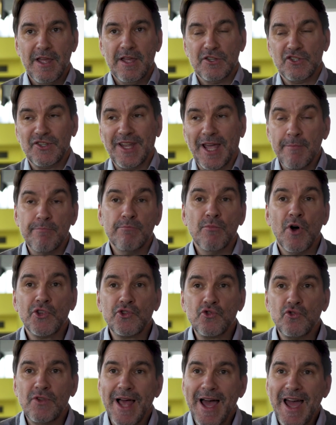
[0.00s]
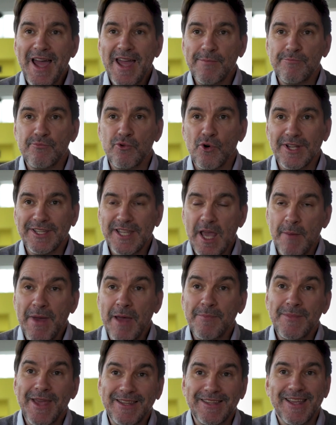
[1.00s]
je dirais, modulaires pour être
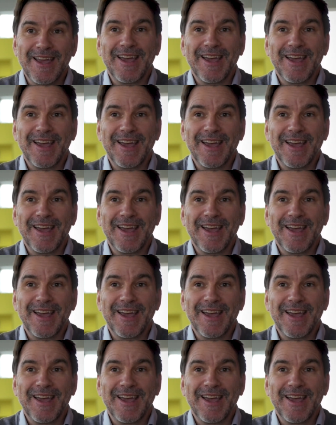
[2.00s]
capables d'être